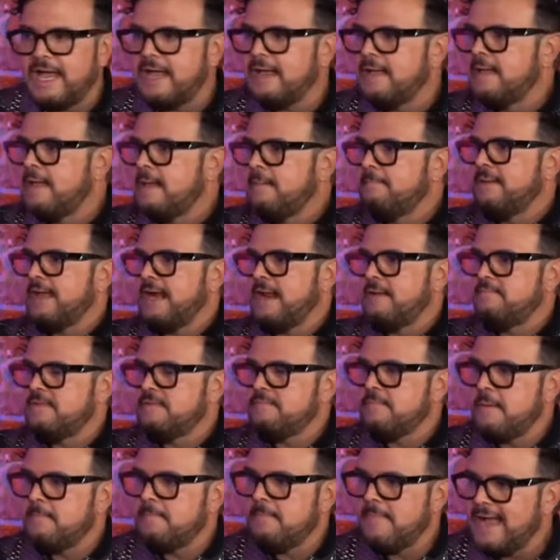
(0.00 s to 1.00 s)
pero en el
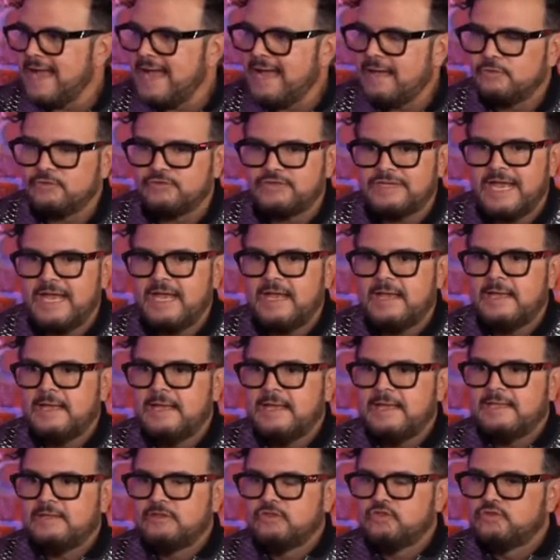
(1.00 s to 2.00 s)
extranjero sí me
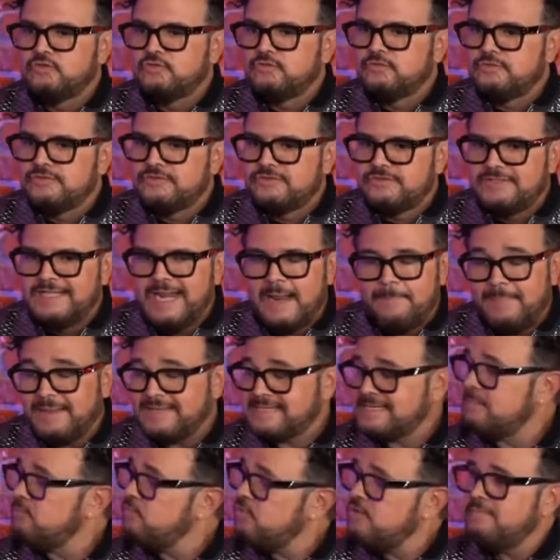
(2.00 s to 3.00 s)
hicieron mucho daño,
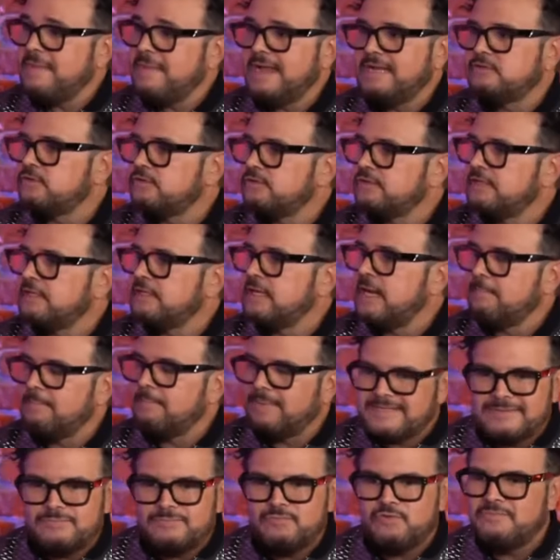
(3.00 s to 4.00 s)
porque la idea que
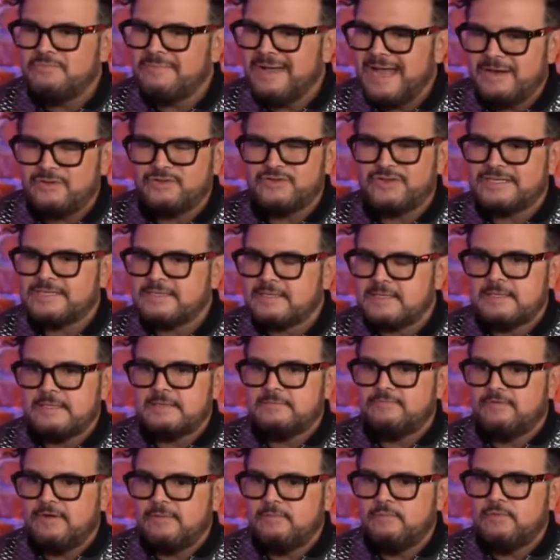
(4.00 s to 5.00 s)
se quedaron en
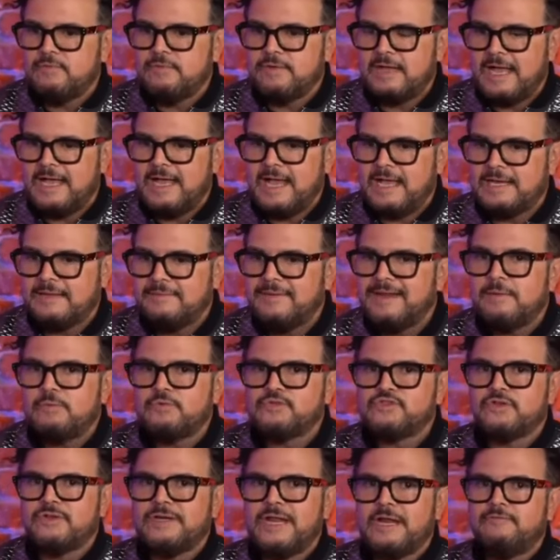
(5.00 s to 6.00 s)
Estados Unidos,
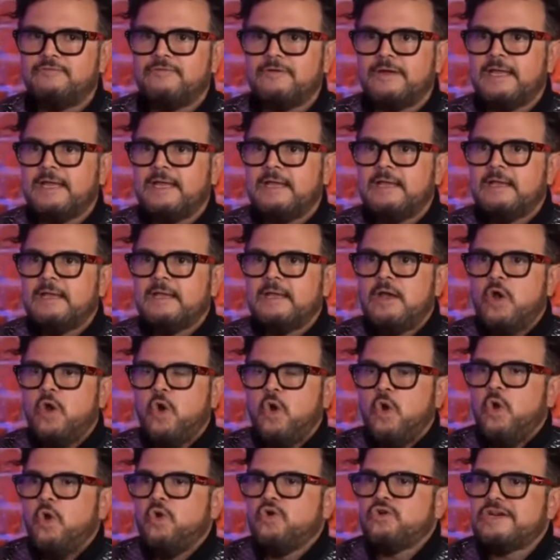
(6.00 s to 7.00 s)
Colombia,
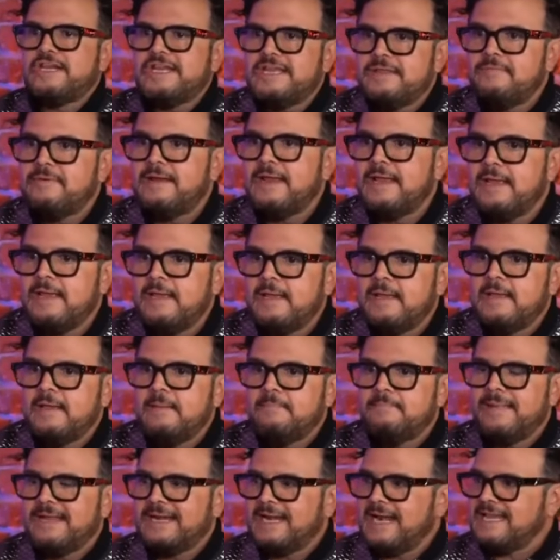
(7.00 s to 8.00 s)
Venezuela,
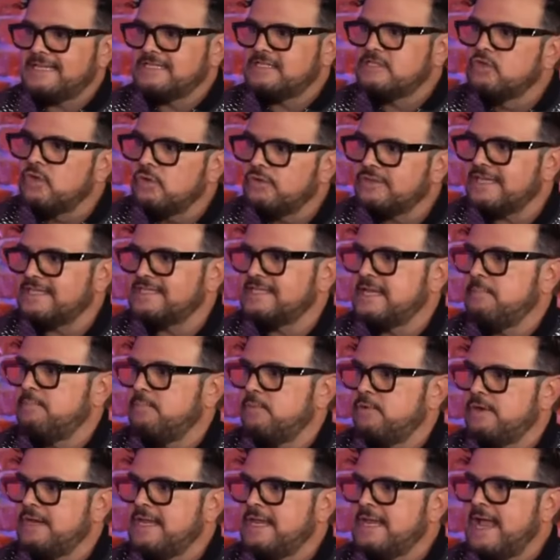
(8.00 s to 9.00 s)
Argentina y España de mí
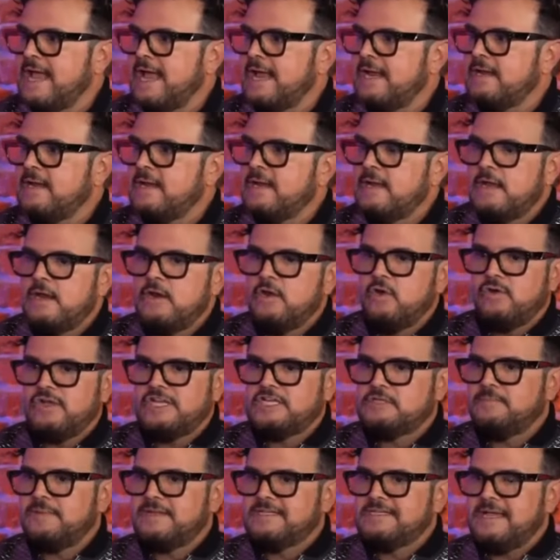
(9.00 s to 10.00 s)
es que, este
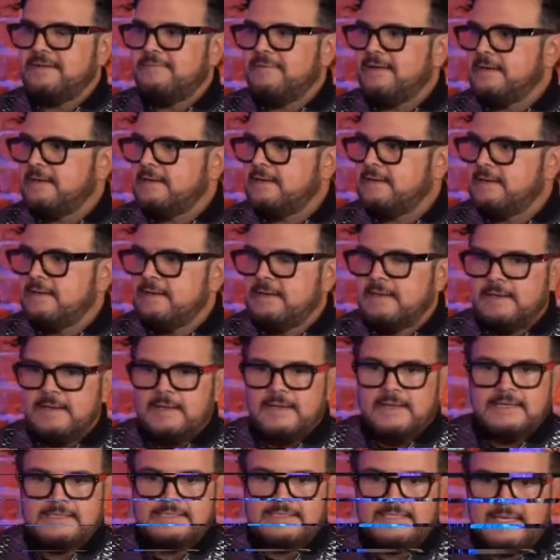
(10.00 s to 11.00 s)
cuate andaba
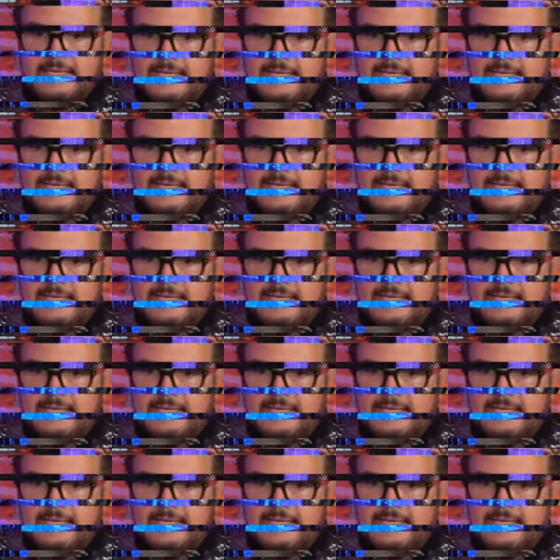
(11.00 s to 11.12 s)
acosando.